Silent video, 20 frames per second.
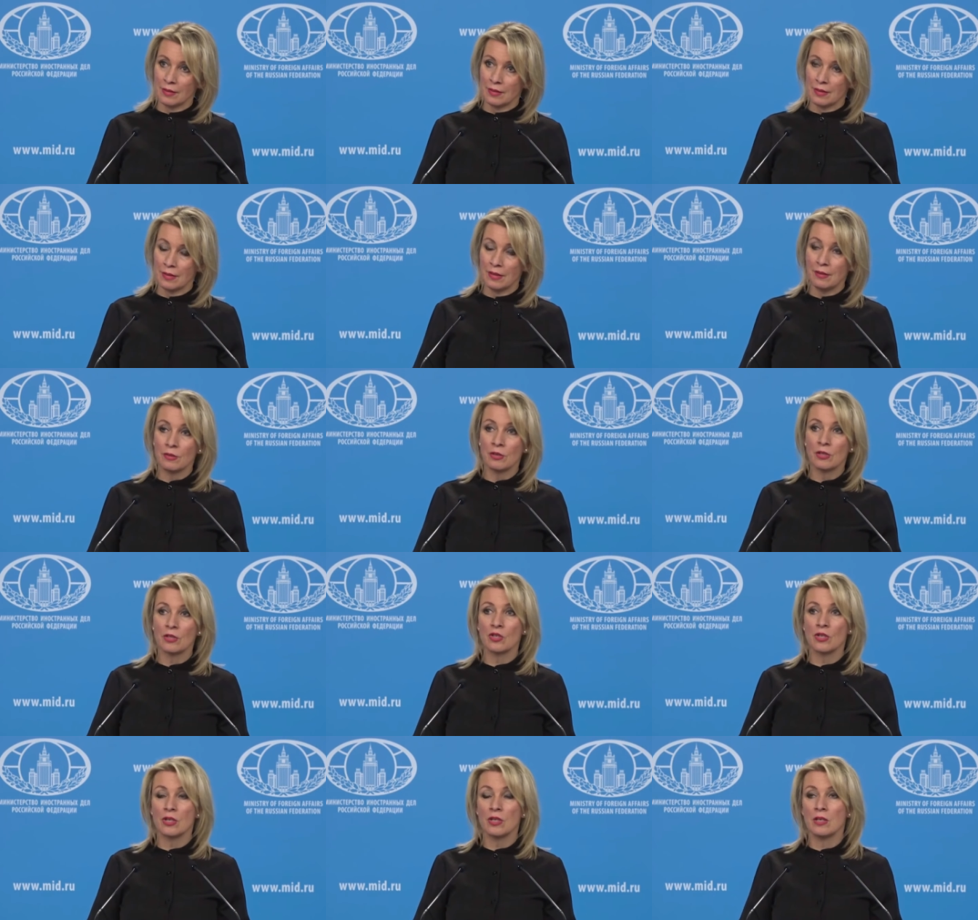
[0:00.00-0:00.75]
или в
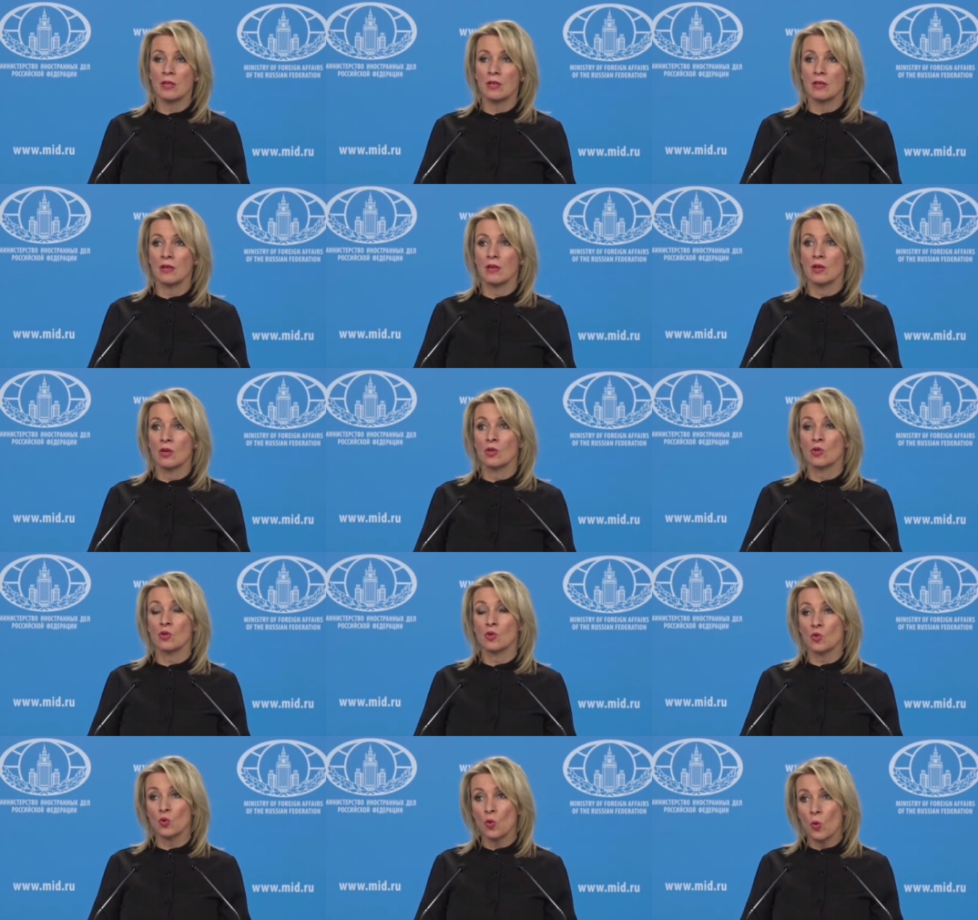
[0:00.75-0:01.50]
отношении
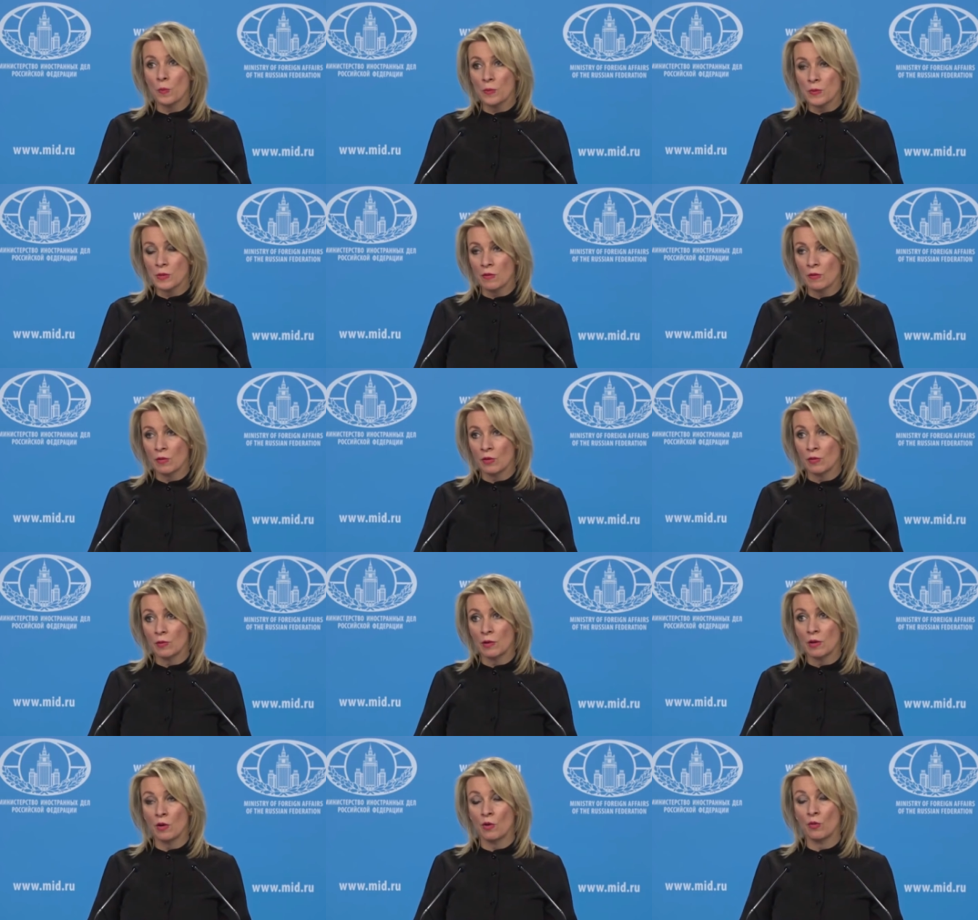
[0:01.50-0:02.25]

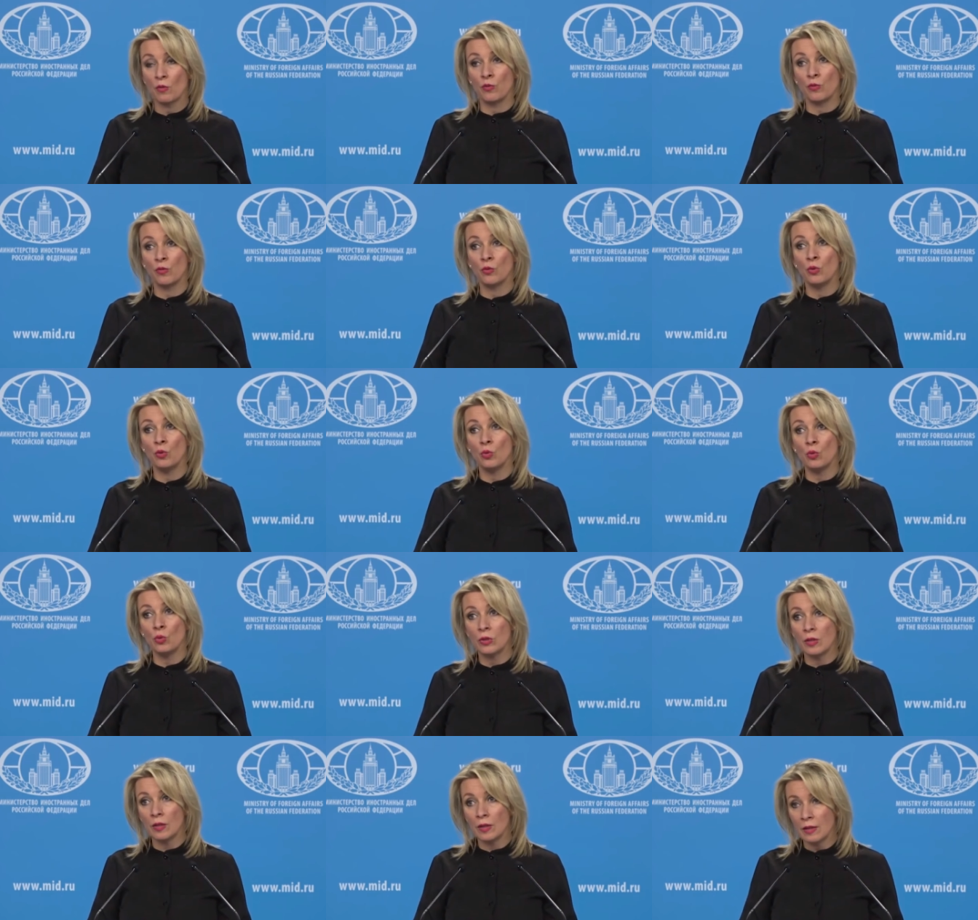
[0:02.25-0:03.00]
собственного
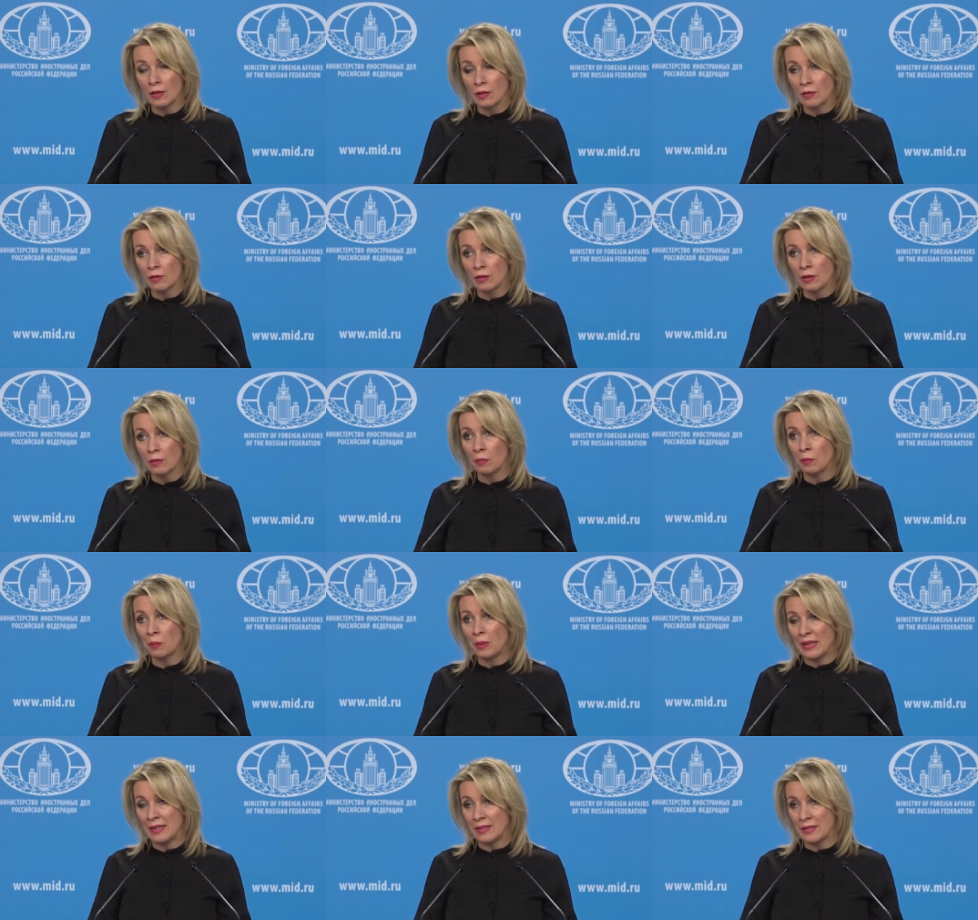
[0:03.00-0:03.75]
внутреннего
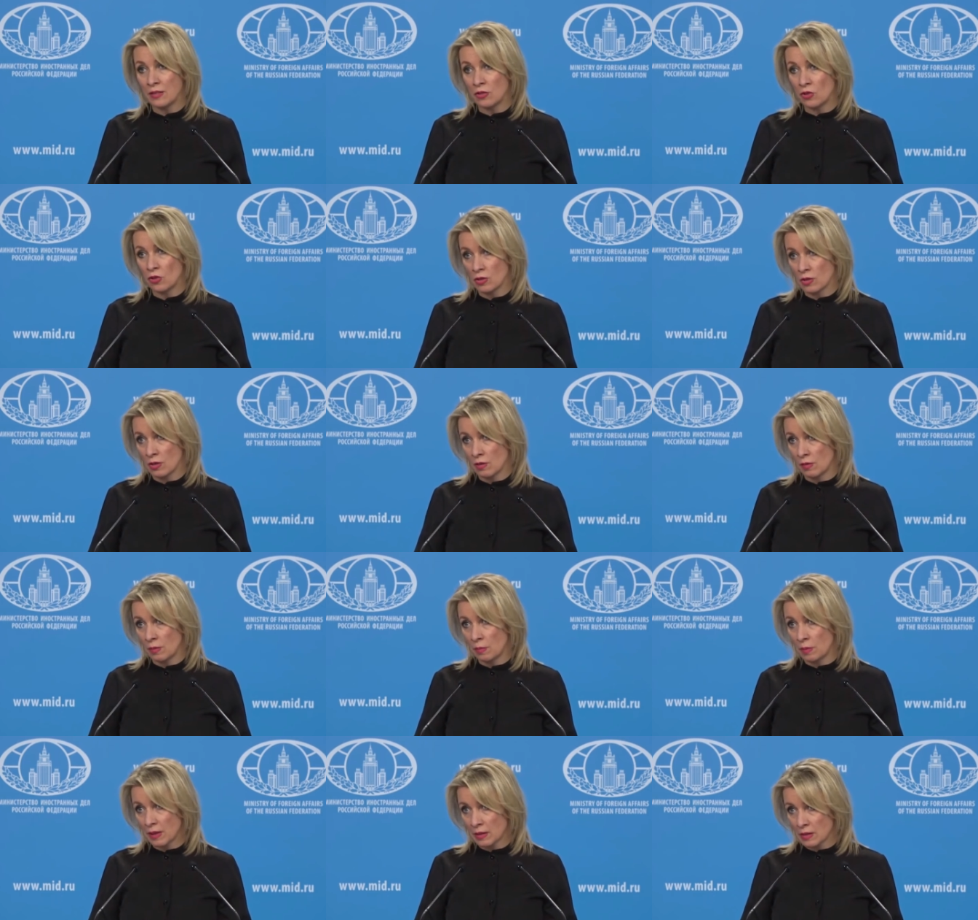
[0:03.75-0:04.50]

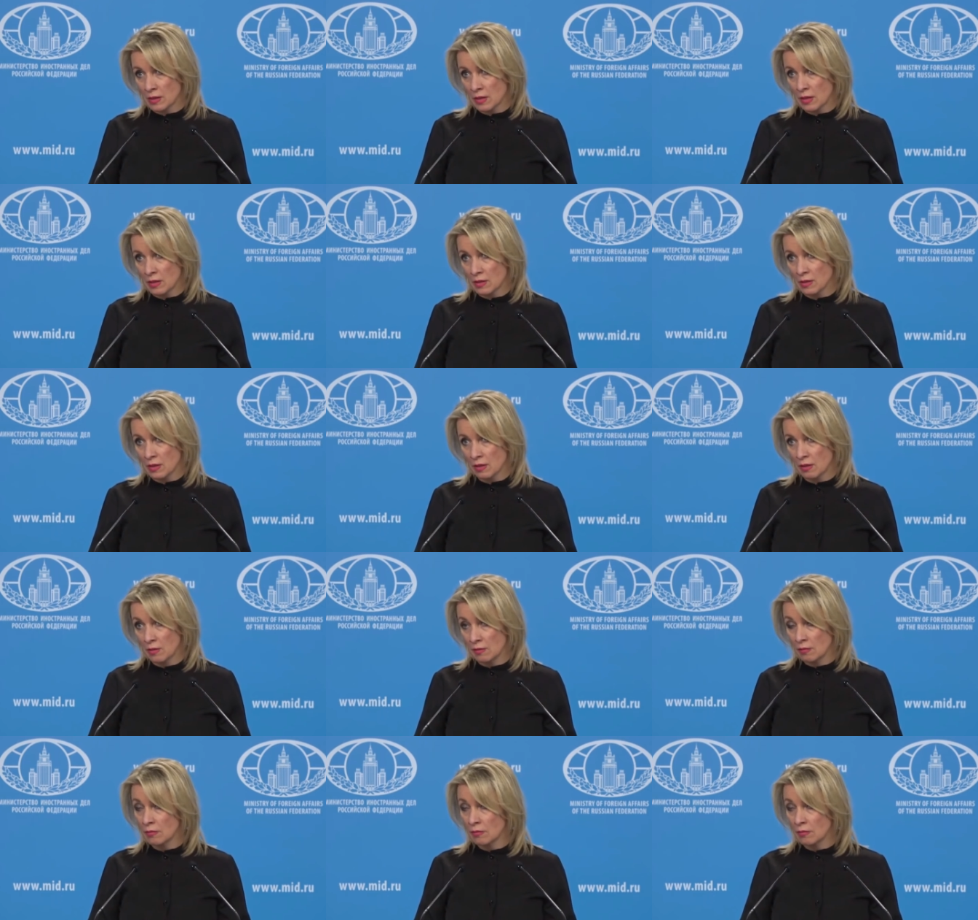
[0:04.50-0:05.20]
политического процесса?